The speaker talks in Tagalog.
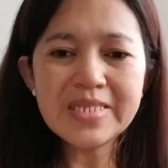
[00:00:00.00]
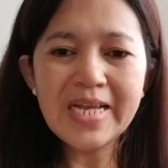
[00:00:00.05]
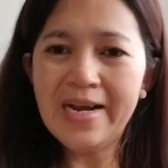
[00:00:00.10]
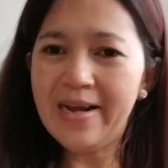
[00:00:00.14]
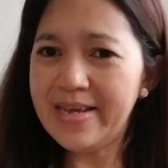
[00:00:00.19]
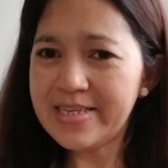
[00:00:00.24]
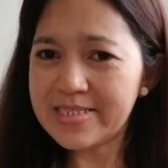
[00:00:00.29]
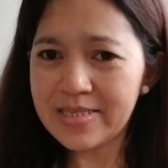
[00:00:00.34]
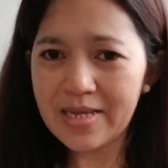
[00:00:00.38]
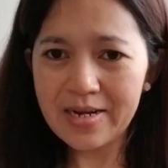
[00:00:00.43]

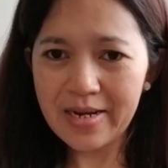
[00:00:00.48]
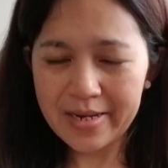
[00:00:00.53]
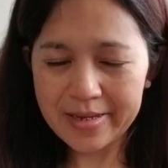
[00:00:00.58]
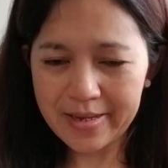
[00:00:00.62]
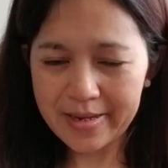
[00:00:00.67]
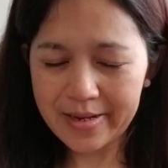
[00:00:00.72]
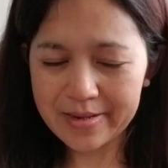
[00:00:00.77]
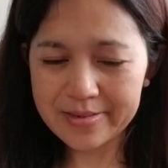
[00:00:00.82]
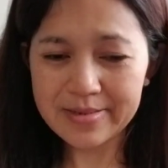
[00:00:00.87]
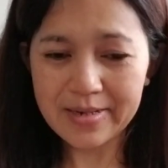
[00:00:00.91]
Less than a
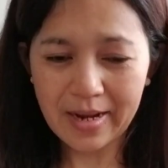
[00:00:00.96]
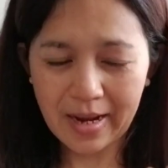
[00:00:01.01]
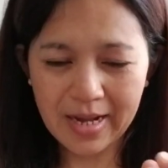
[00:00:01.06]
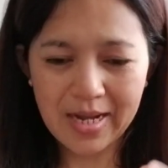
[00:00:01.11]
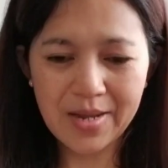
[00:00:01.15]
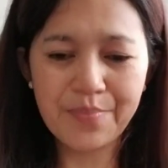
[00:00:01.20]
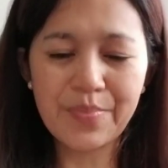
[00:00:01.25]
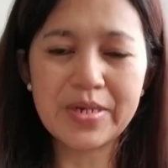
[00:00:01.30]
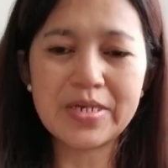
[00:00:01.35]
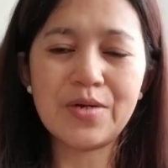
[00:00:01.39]
year
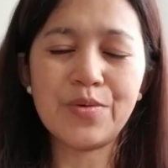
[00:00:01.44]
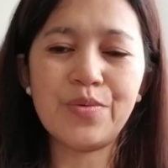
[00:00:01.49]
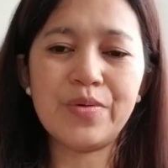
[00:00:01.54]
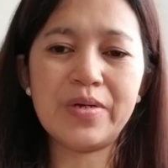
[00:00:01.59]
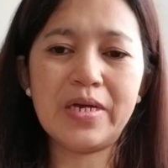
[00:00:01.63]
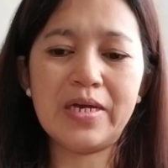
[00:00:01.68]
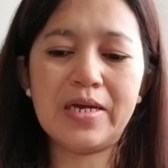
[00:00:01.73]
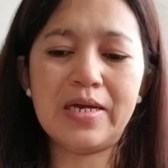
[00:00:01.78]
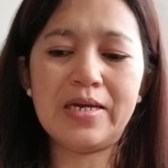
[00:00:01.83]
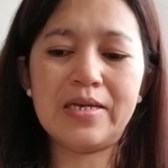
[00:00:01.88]
nakalipad ako
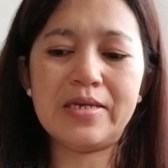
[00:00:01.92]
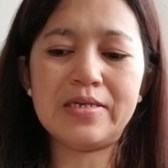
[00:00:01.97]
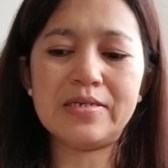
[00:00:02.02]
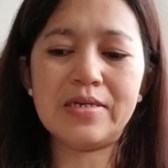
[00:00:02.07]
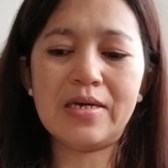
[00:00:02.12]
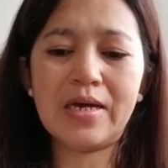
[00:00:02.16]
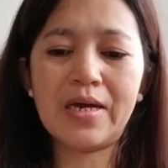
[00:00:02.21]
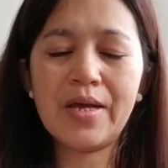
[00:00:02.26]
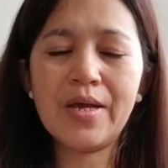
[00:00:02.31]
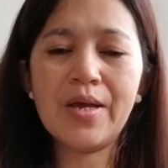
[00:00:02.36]
ng
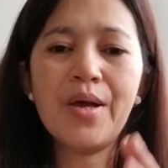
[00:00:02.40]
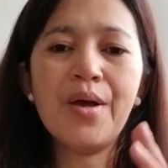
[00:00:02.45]
Canada.